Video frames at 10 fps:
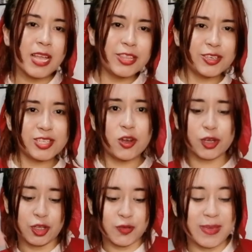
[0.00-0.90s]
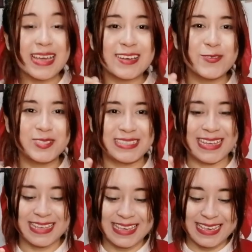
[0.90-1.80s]
Entonces lo que no me
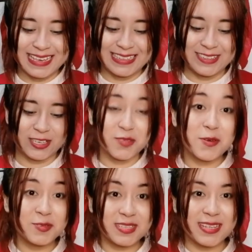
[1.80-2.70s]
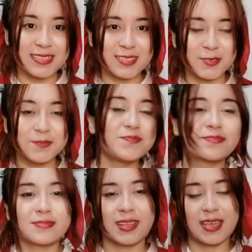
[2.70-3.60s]
gusta, lo que no me gusta de esto
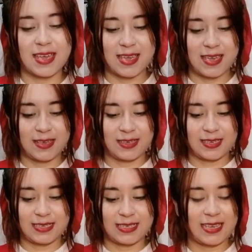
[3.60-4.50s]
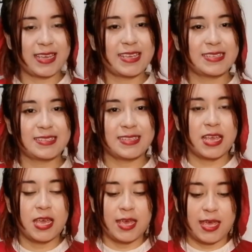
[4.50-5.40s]
eh, es
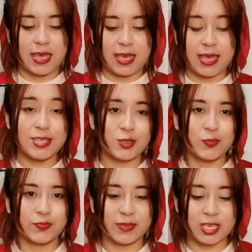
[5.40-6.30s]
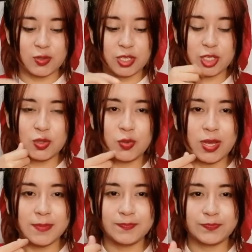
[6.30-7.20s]
eso, que su
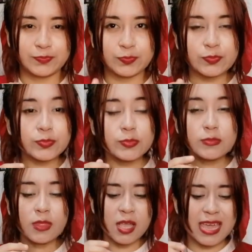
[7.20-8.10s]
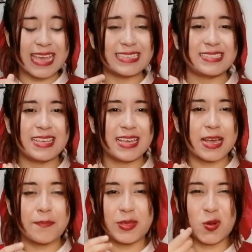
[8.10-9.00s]
textura es
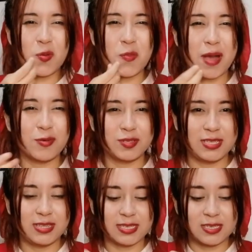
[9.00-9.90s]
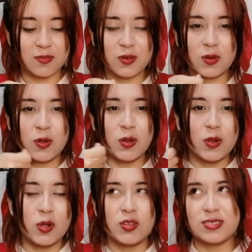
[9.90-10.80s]
seca pero babosita, así como
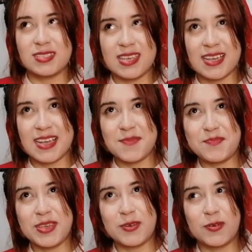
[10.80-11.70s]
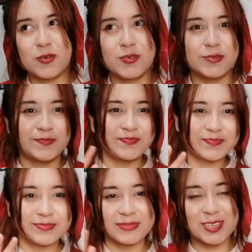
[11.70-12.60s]
seca pero
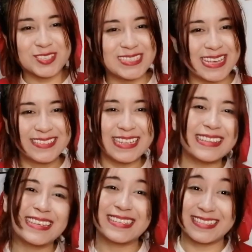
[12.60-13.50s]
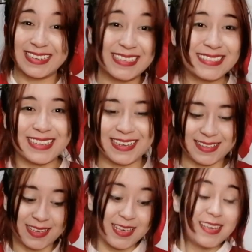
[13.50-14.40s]
no sé, una textura
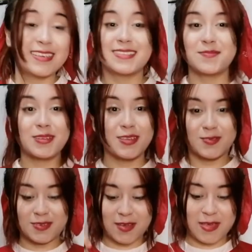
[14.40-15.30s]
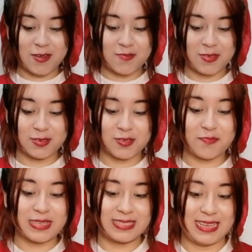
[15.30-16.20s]
extraña. Quizá porque yo nunca había comido
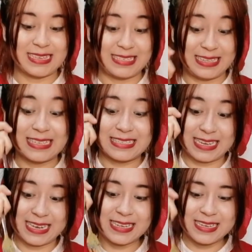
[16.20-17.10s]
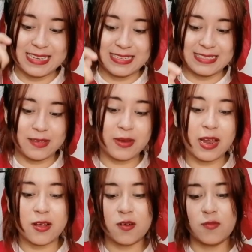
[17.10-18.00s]
sopa así, así tan seca, siempre
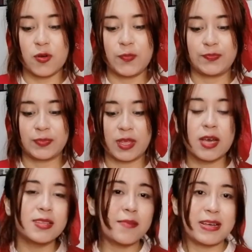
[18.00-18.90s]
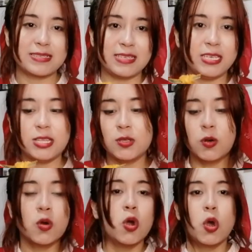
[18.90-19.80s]
las como de
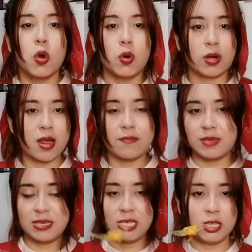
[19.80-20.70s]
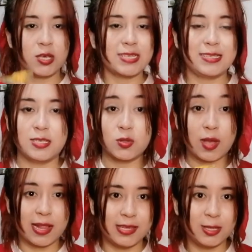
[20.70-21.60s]
vasito o ramen y todas tienen su
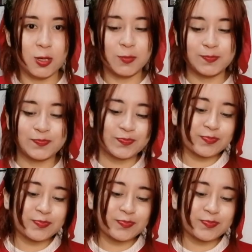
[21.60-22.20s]
caldito.